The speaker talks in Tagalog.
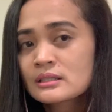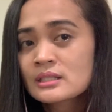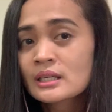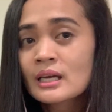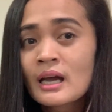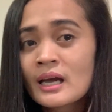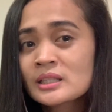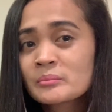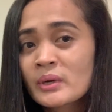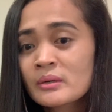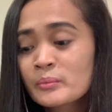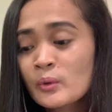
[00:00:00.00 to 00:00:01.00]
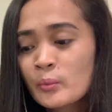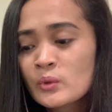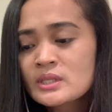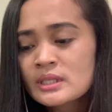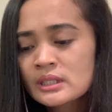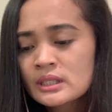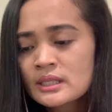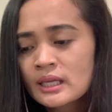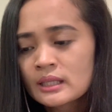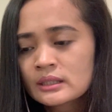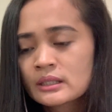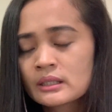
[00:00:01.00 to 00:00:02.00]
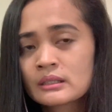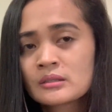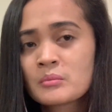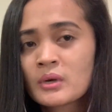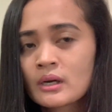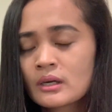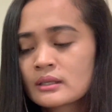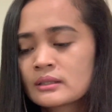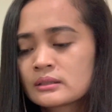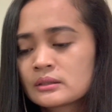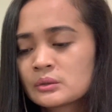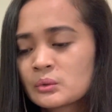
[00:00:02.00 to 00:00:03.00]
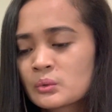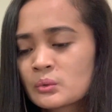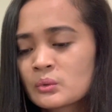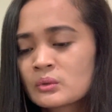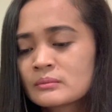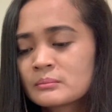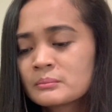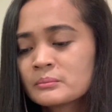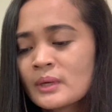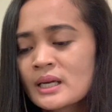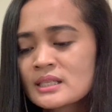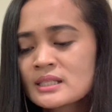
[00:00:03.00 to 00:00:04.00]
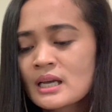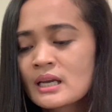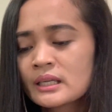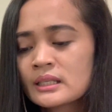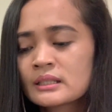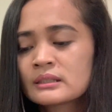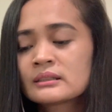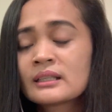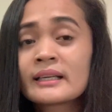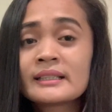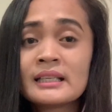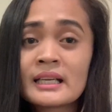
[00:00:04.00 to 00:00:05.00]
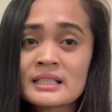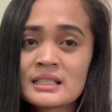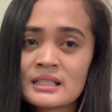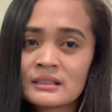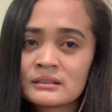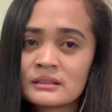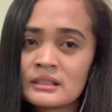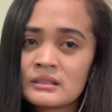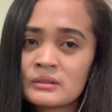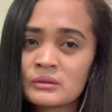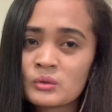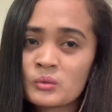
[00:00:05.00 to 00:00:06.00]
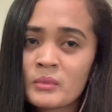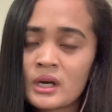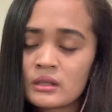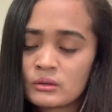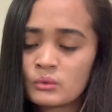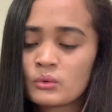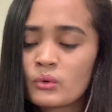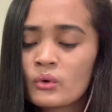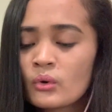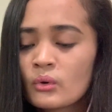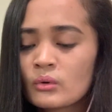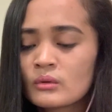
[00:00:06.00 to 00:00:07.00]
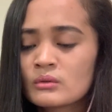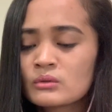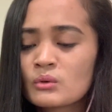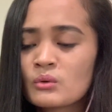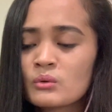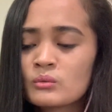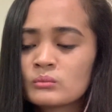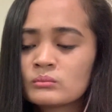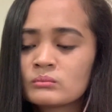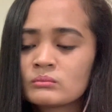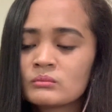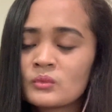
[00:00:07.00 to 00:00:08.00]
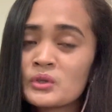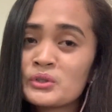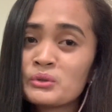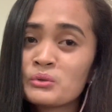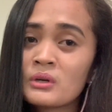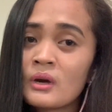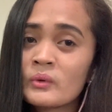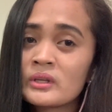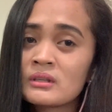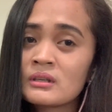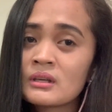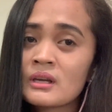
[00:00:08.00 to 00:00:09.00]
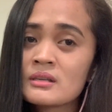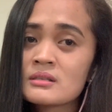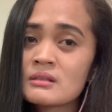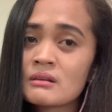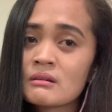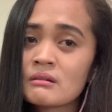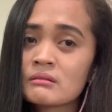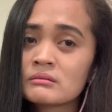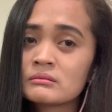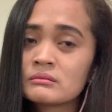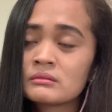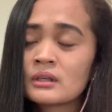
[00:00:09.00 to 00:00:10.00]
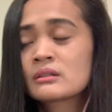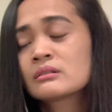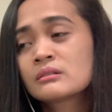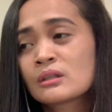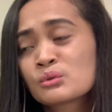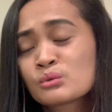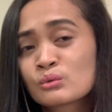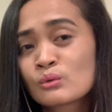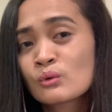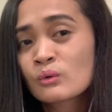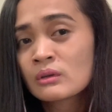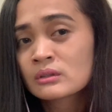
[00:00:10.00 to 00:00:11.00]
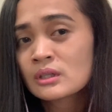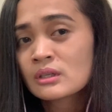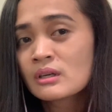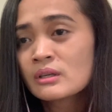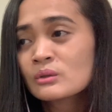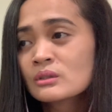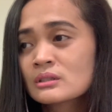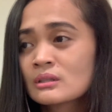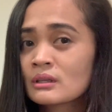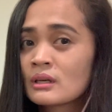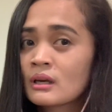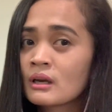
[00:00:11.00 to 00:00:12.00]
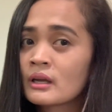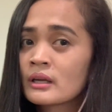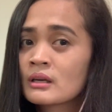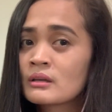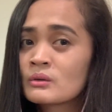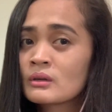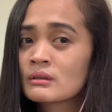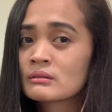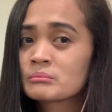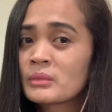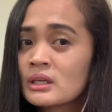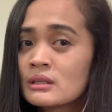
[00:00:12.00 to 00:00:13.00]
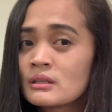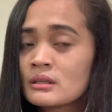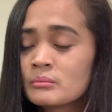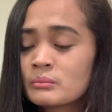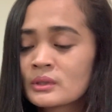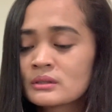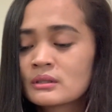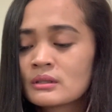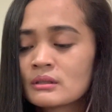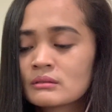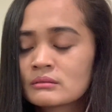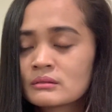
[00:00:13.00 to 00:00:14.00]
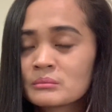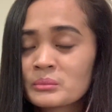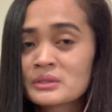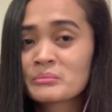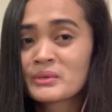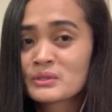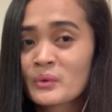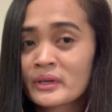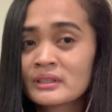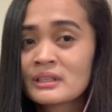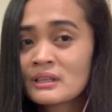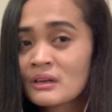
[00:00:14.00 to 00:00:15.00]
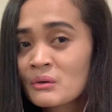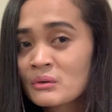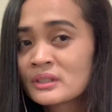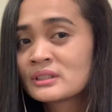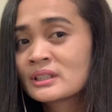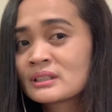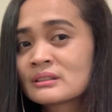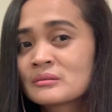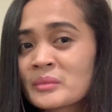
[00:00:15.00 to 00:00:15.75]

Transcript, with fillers: Tiyaga at pagpupursige natin, di ba? So, para sa akin, guidelines lang din itong mga to. So, huwag niyo itong gawin din guys na, na natutulog lang din kayo tapos naglagay kayo ng bailiff kasi paswerte daw, ganyan